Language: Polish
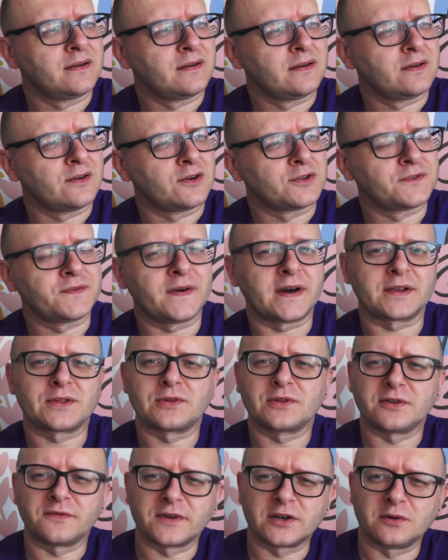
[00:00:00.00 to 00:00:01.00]
Yy,
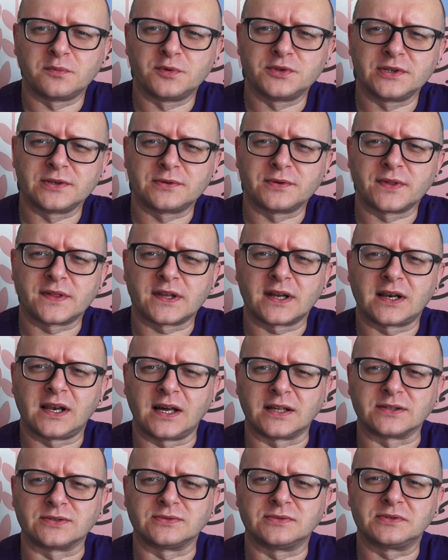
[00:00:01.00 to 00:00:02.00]
otwarcie nowego budynku z
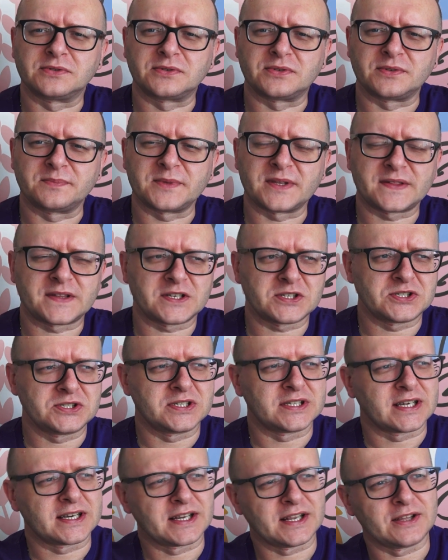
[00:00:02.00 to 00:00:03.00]
Techlandu, który mnie
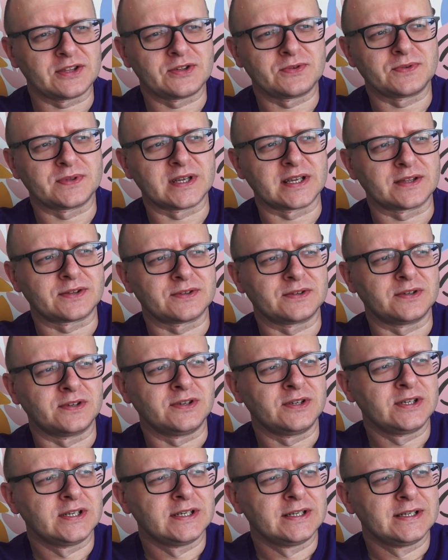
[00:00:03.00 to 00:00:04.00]
strasznie nakręcił na
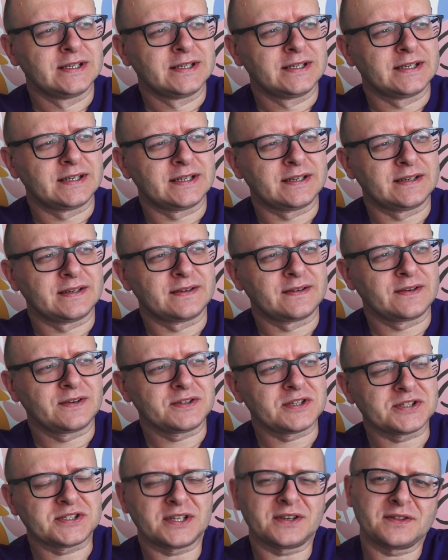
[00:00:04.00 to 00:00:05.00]
to. E,
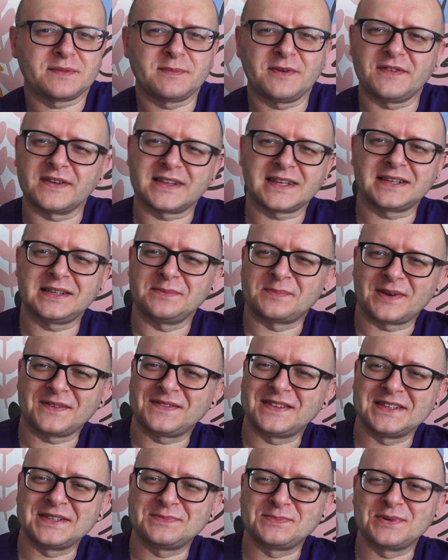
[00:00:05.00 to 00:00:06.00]
chociaż ta rozmowa tak
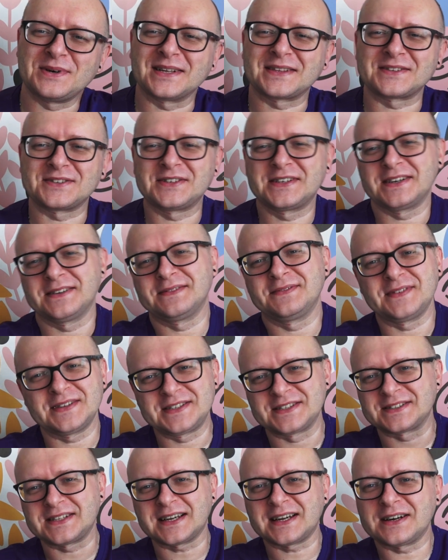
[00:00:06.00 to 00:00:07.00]
naprawdę była trochę,
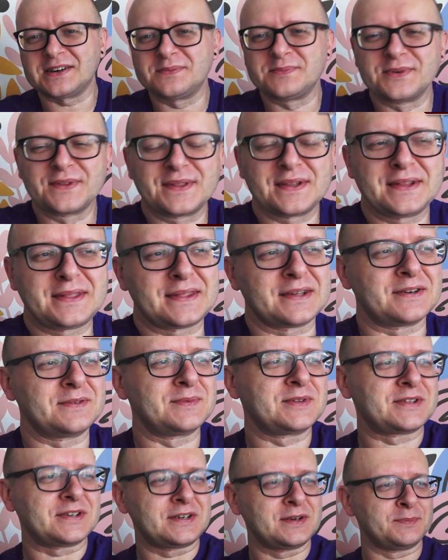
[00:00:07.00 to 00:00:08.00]
wiecie, taka o muzyce,
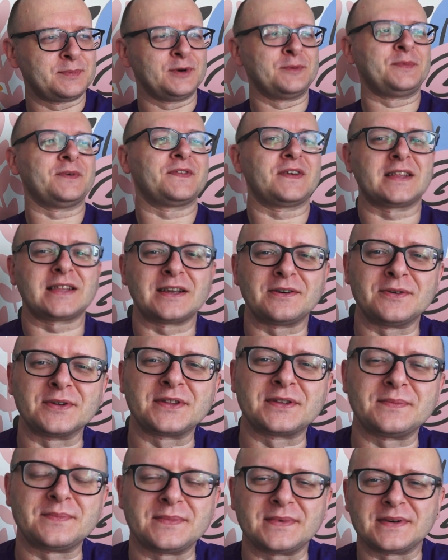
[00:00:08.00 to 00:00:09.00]
on mi trochę poopowiadał o
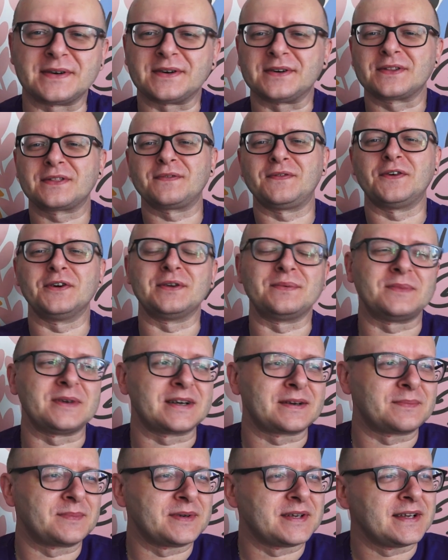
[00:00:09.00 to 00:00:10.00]
tym, o swoim
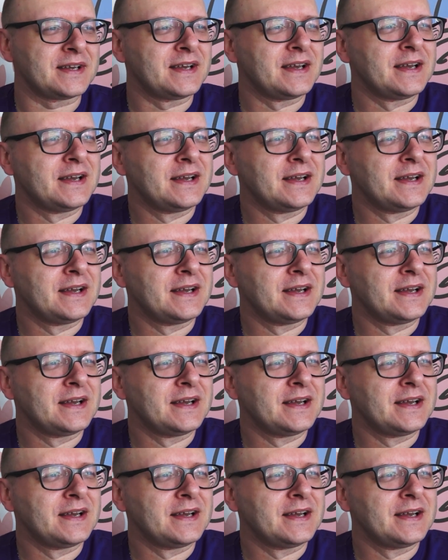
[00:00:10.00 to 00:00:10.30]
jakby